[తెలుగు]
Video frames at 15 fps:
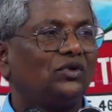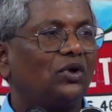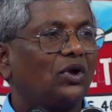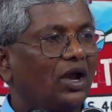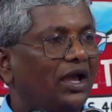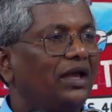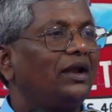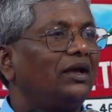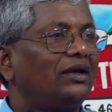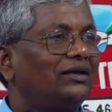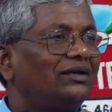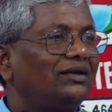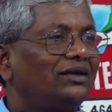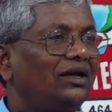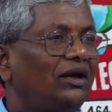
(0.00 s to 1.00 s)
ఒక ఆయన
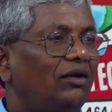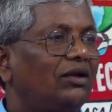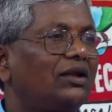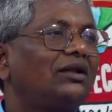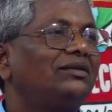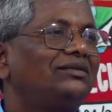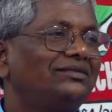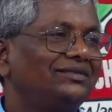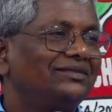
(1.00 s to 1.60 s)
ఏమంటారు